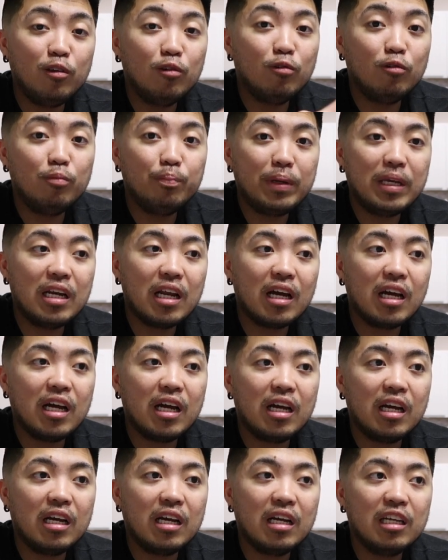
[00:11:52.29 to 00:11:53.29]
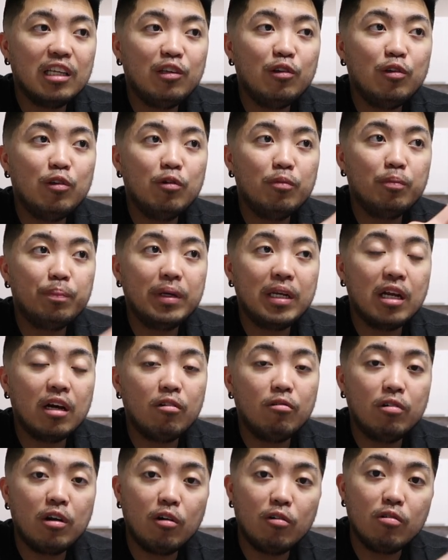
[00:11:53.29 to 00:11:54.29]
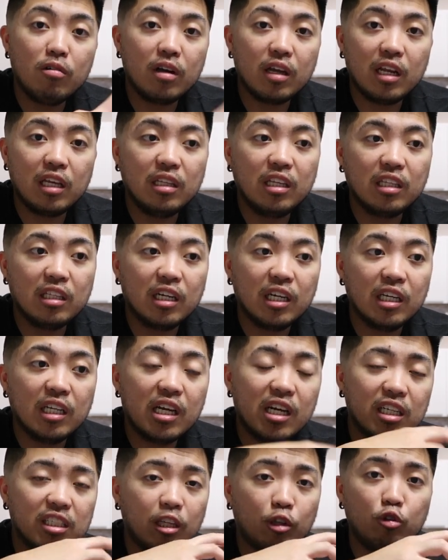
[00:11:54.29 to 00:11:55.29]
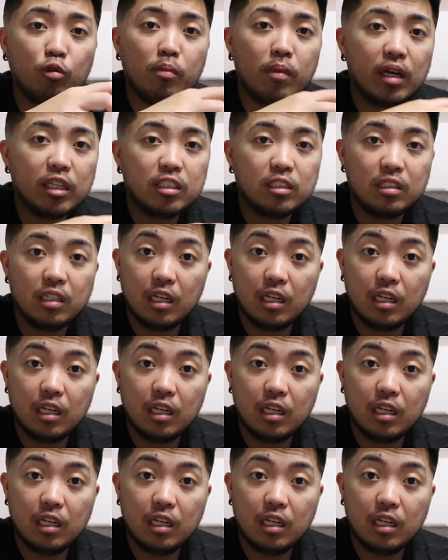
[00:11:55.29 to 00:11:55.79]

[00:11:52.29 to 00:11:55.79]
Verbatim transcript: yun yung pinaka yun yung pinakauna kong credit card hanggang sa tumas